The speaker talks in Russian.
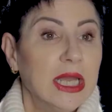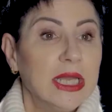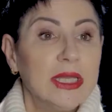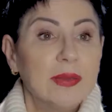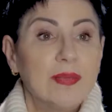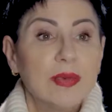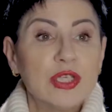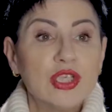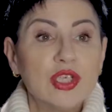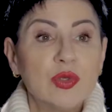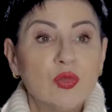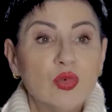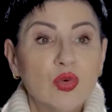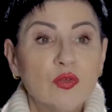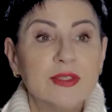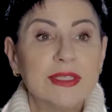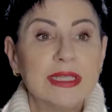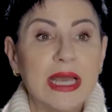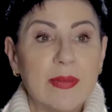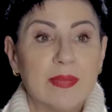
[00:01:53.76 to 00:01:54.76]
И почему
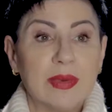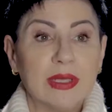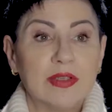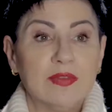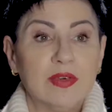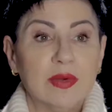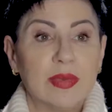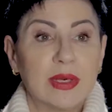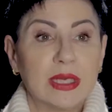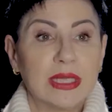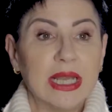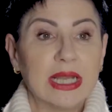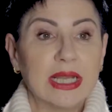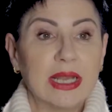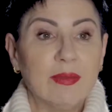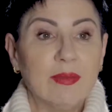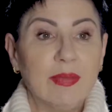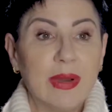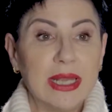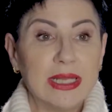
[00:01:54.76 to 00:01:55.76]
вся предвыборная
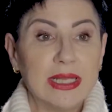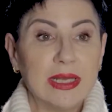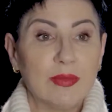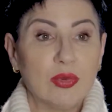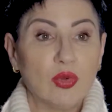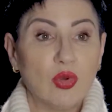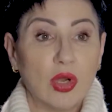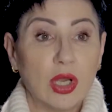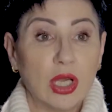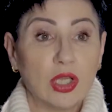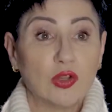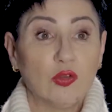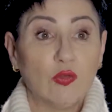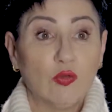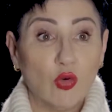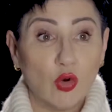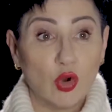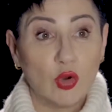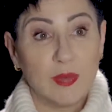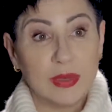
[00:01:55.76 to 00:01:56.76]
кампания блока
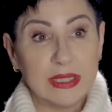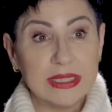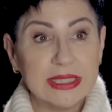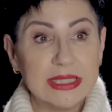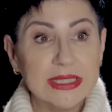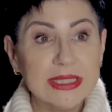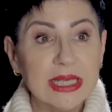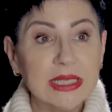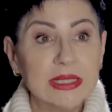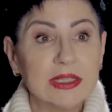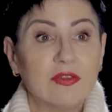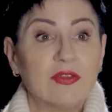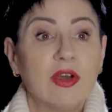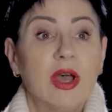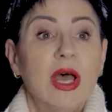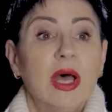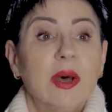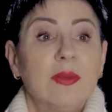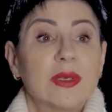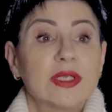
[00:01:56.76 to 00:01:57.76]
двух президентов
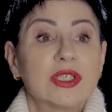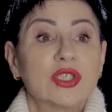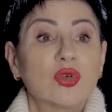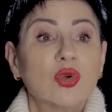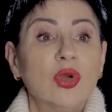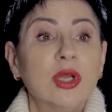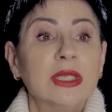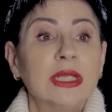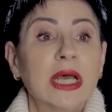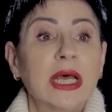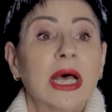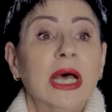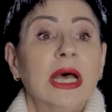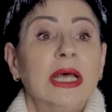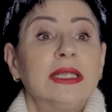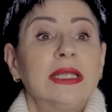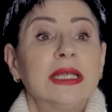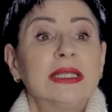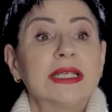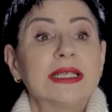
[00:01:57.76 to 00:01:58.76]
построена
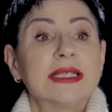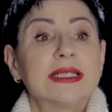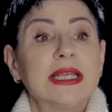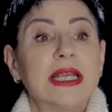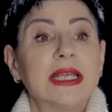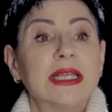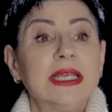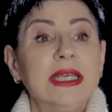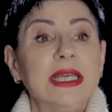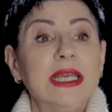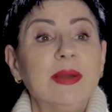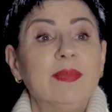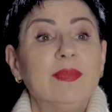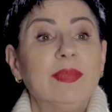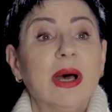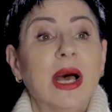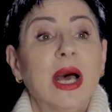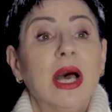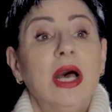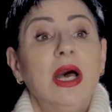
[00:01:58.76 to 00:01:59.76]
на ностальгии
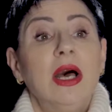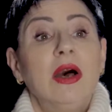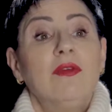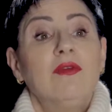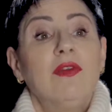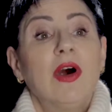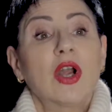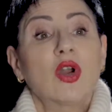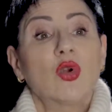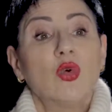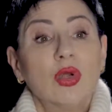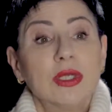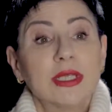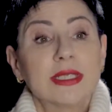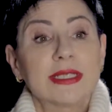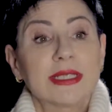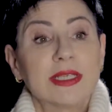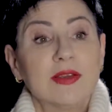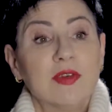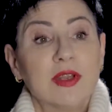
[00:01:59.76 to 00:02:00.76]
по
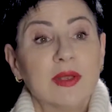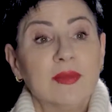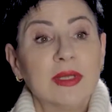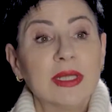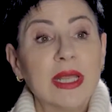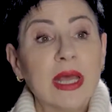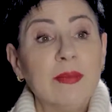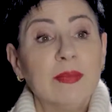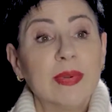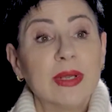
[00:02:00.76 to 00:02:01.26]
воронинским временам,